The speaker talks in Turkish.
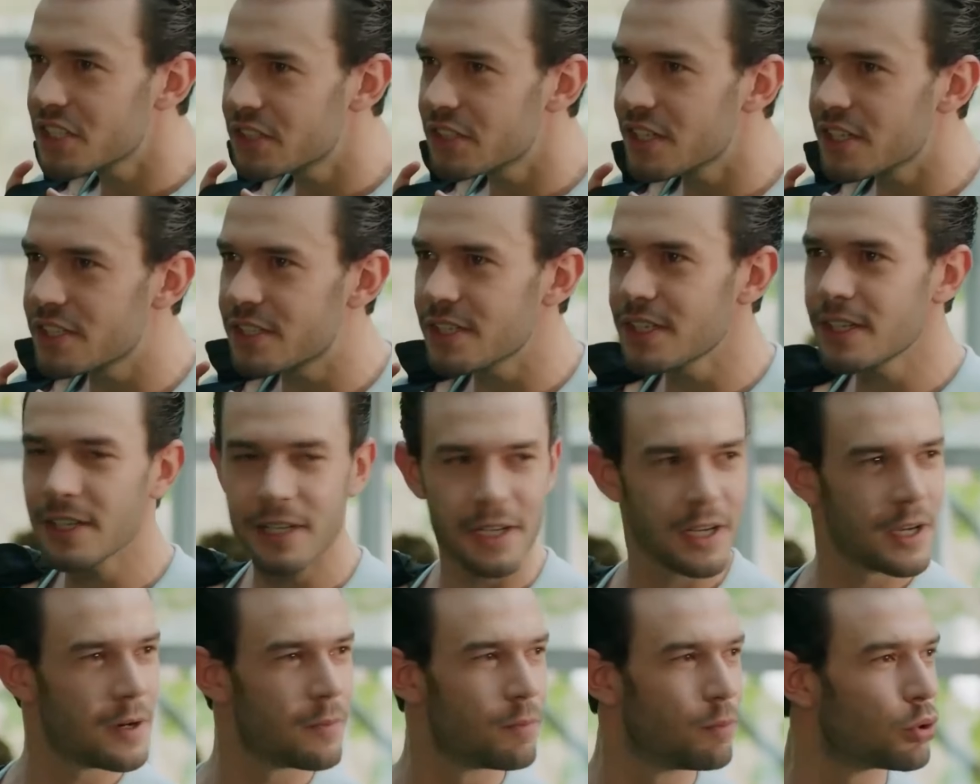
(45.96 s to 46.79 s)
stresi
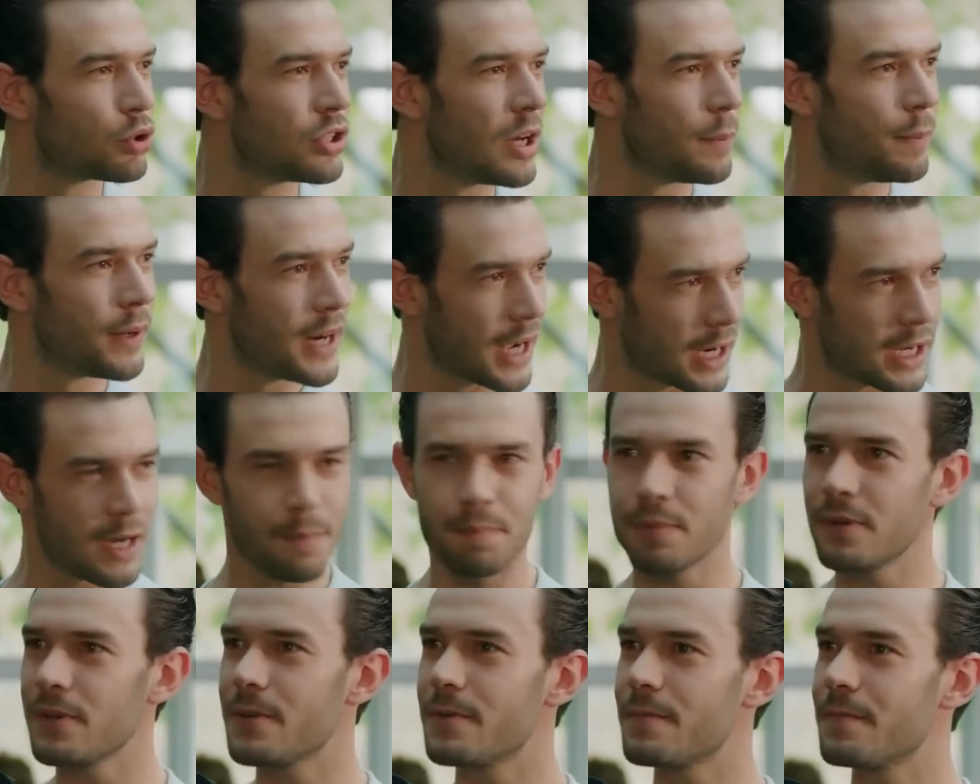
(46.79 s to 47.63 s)
burada
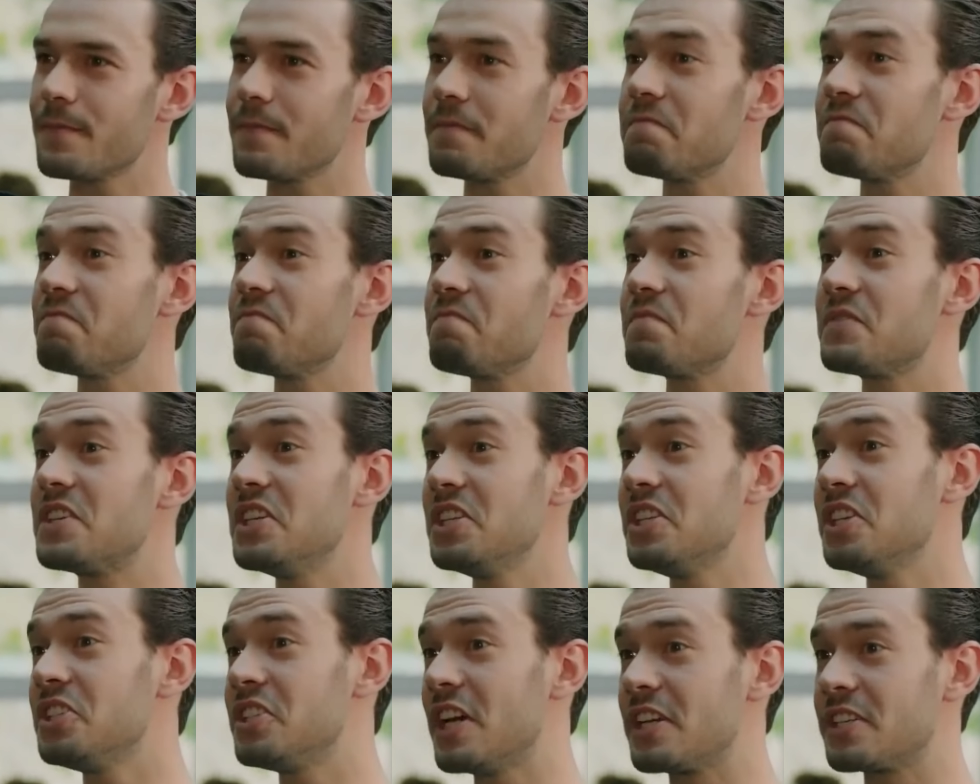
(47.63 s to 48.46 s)
bırakıp
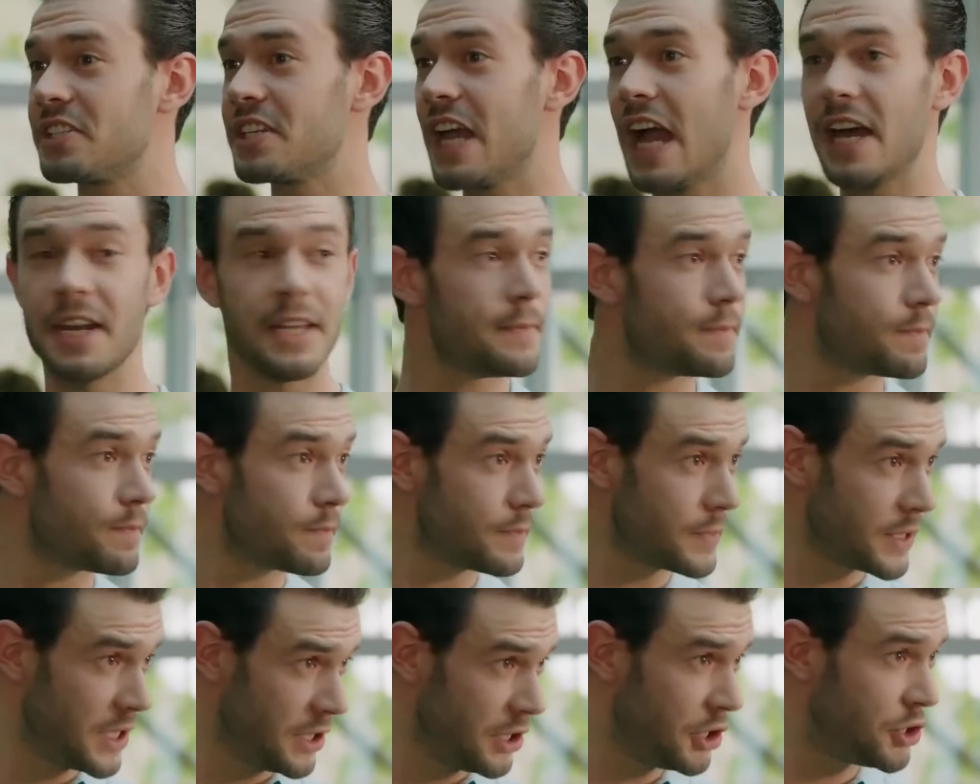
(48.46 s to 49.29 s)
gideceğiz. Yani
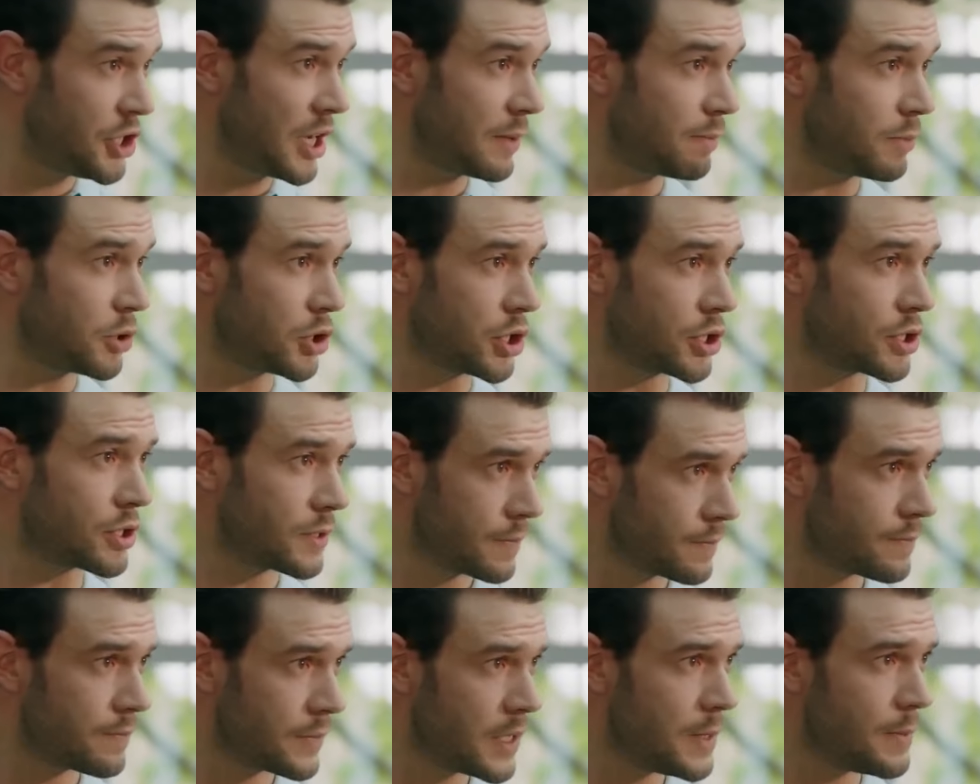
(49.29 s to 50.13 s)

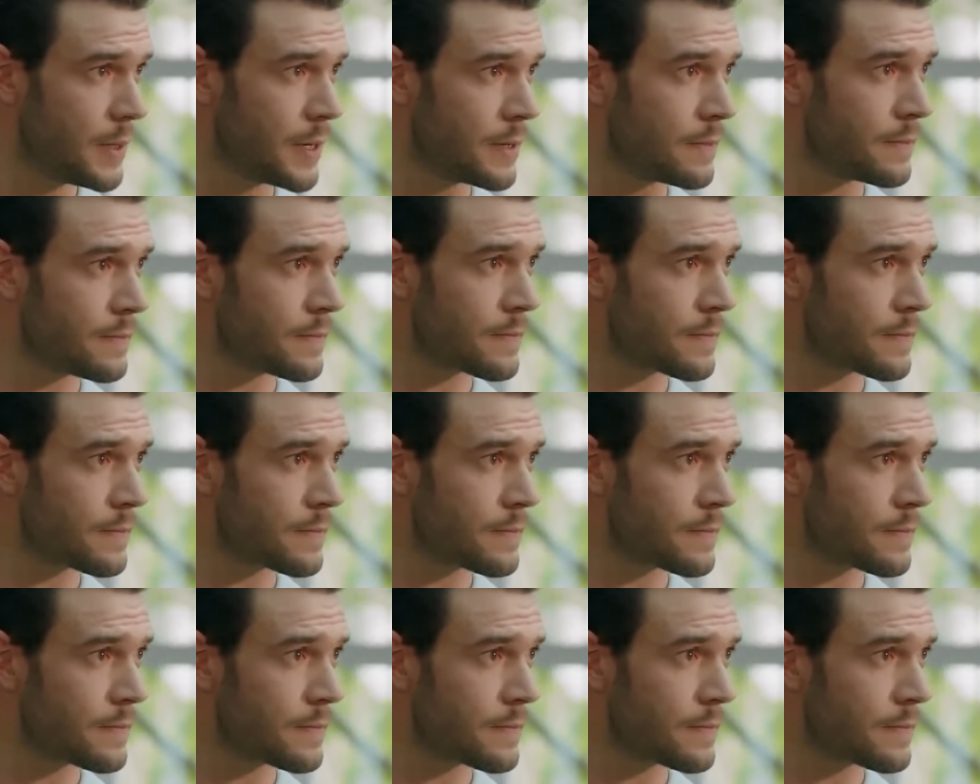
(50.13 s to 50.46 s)
gidecekmişiz değil mi?